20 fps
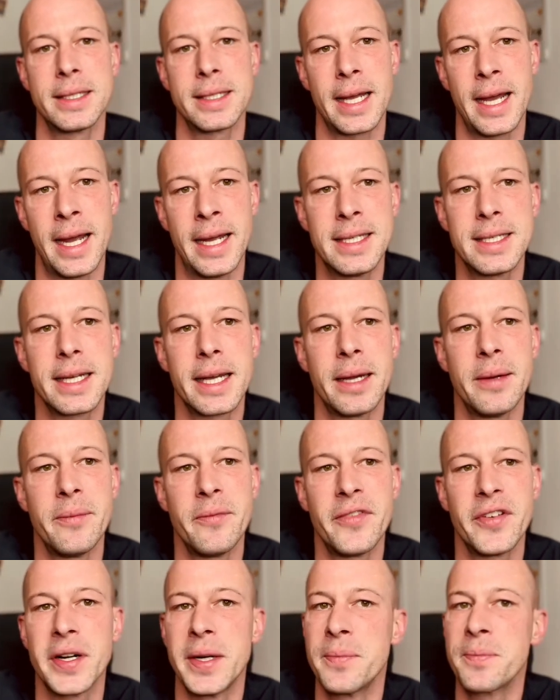
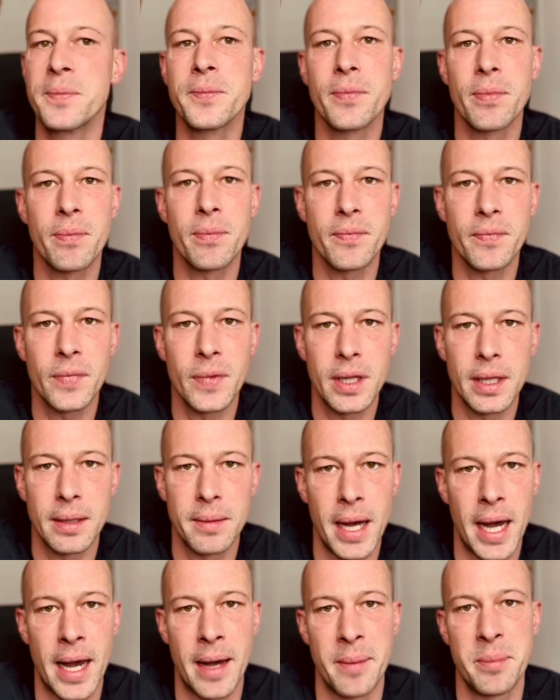Einzelkämpfer,
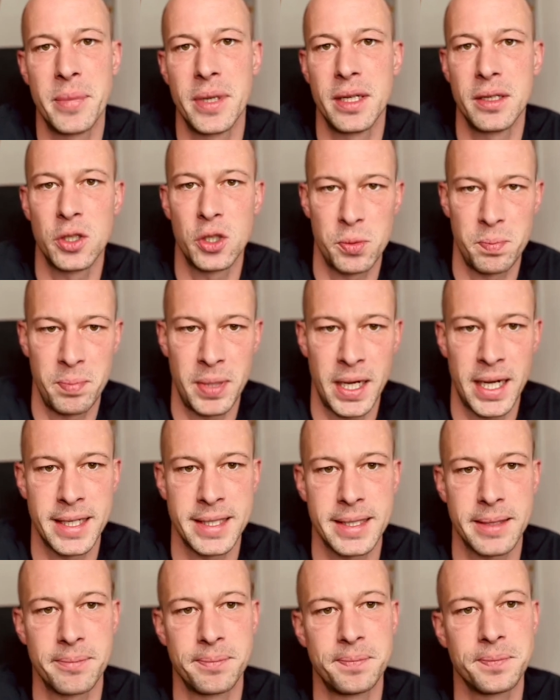hab
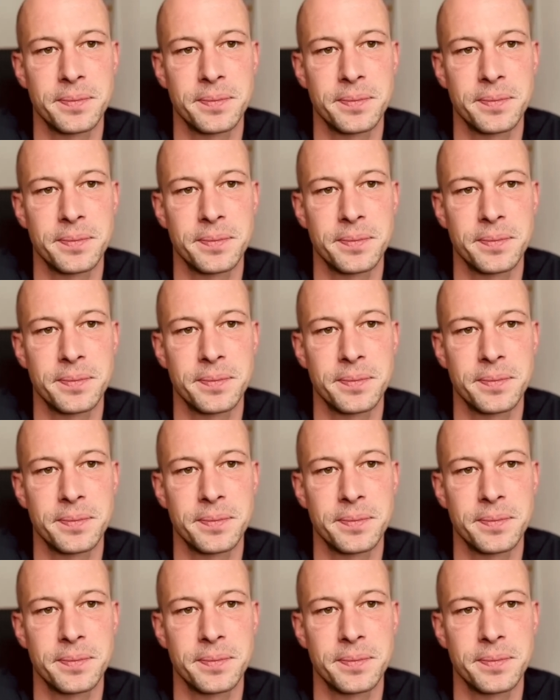Spaß.